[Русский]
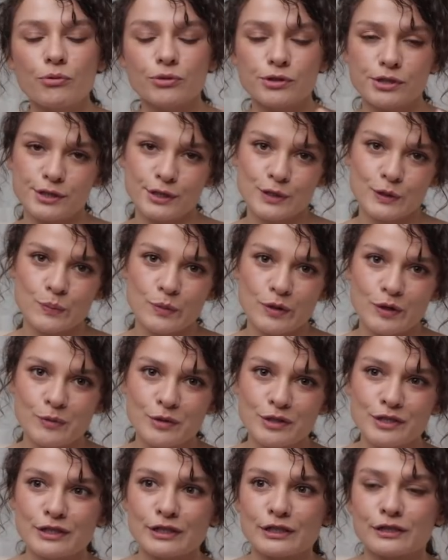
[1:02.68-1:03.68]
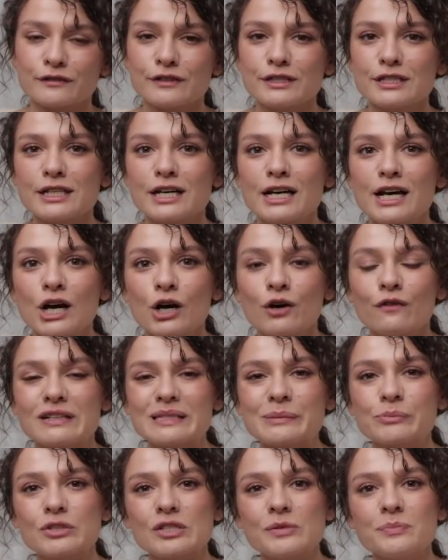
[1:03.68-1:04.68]
будете экспериментировать. У
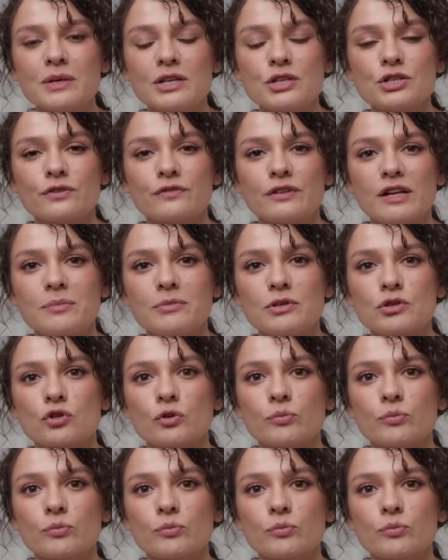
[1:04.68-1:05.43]
вас будет меньше времени,